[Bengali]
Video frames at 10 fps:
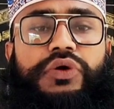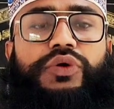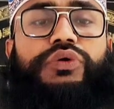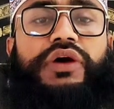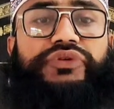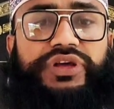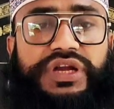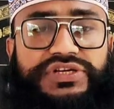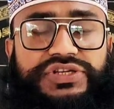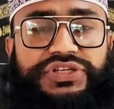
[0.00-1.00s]
খোলাফাই
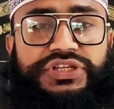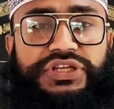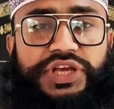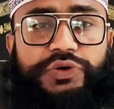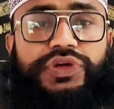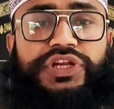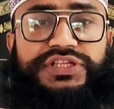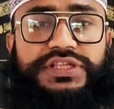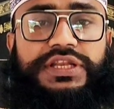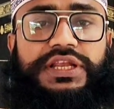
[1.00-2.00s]
রাশিদিন কেউ কি
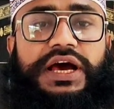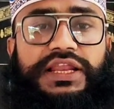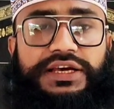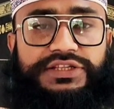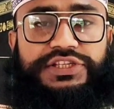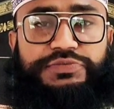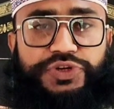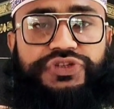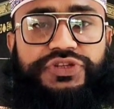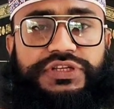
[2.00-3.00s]
নিজেদেরকে আহলে হাদিস
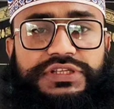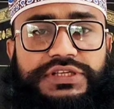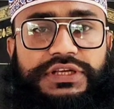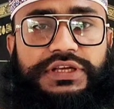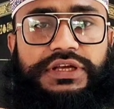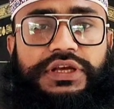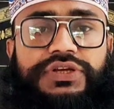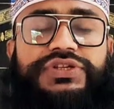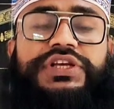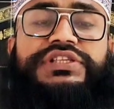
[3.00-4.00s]
পরিচয় দিয়েছে
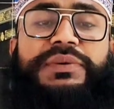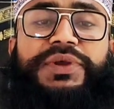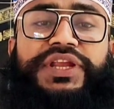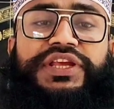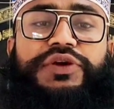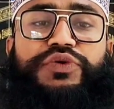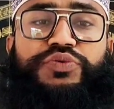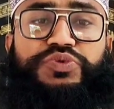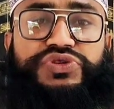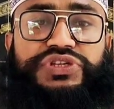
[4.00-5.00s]
সেই জামানায় কি কোনো
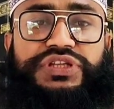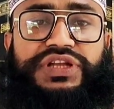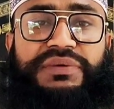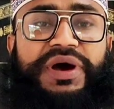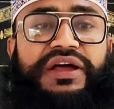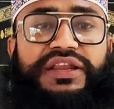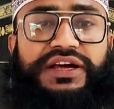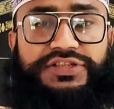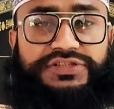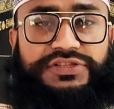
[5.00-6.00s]
মসজিদের নাম আহলে
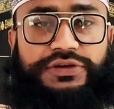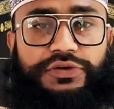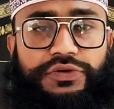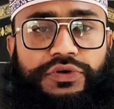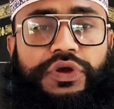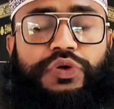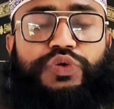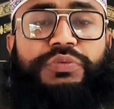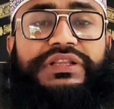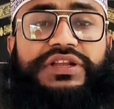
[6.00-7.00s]
হাদিস ছিল কোনো
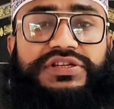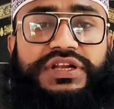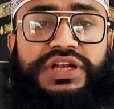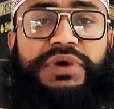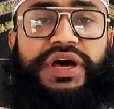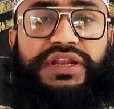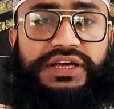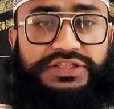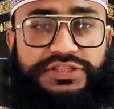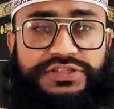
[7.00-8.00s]
মাদ্রাসার নাম আহলে
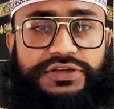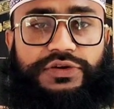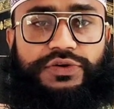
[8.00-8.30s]
হাদিস ছিল